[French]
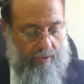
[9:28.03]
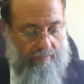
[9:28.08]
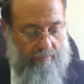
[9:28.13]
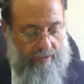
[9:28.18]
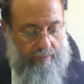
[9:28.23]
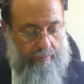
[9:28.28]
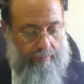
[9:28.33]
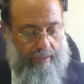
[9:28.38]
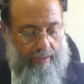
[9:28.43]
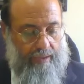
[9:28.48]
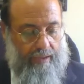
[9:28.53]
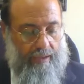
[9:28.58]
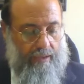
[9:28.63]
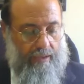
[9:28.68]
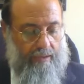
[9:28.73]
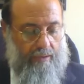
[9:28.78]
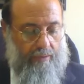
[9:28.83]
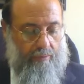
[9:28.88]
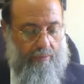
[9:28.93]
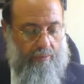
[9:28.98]

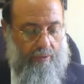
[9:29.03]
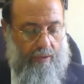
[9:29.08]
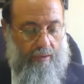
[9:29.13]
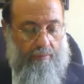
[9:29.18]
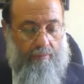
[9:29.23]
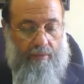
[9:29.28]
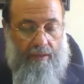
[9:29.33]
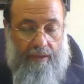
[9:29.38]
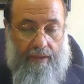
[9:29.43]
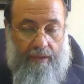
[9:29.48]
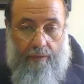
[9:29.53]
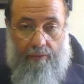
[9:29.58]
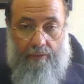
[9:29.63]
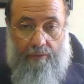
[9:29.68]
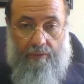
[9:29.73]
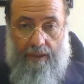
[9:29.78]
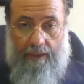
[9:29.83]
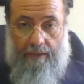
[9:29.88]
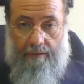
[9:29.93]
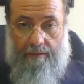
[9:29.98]
Et
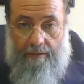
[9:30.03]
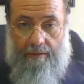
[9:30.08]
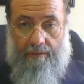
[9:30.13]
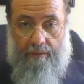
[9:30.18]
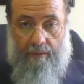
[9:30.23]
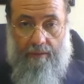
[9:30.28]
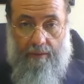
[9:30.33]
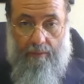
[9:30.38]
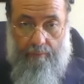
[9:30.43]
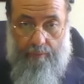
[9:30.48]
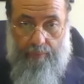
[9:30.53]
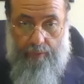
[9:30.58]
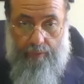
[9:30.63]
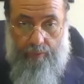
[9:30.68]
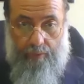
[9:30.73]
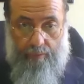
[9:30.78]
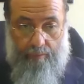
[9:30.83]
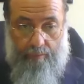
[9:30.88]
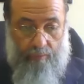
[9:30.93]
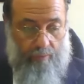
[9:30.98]
une date pour
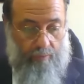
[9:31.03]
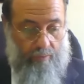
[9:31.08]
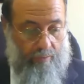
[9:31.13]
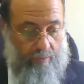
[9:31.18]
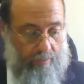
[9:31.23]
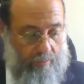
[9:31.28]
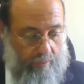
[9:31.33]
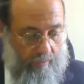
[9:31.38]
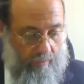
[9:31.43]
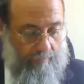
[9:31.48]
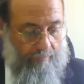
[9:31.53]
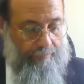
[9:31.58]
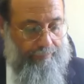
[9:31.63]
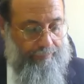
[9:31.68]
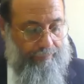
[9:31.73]
tout le monde.